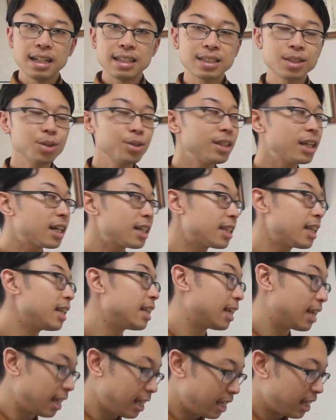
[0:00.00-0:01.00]
そんな方
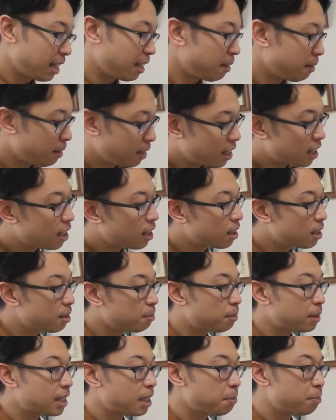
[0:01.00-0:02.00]
に、
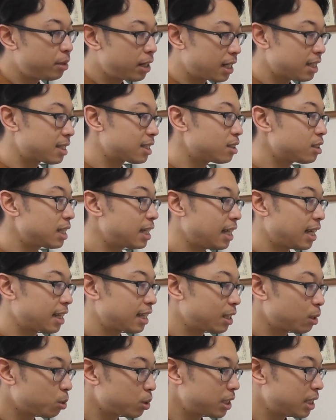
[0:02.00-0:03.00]
えー、またプラス
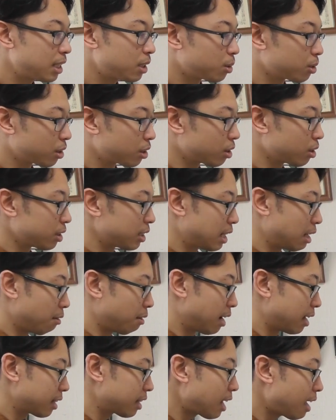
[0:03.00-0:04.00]
やってほしいこととして
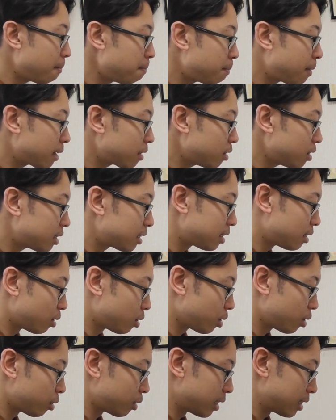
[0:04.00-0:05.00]
はタンパク質
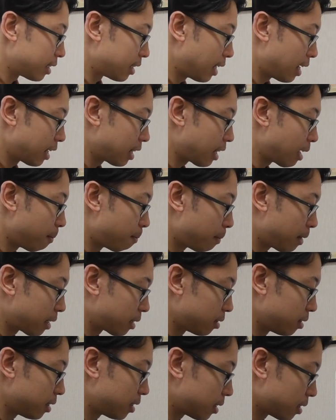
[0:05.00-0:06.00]
の量ですね
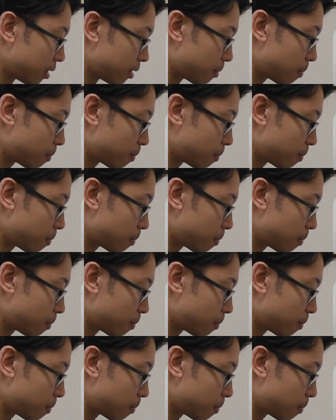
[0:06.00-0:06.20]
タンパク質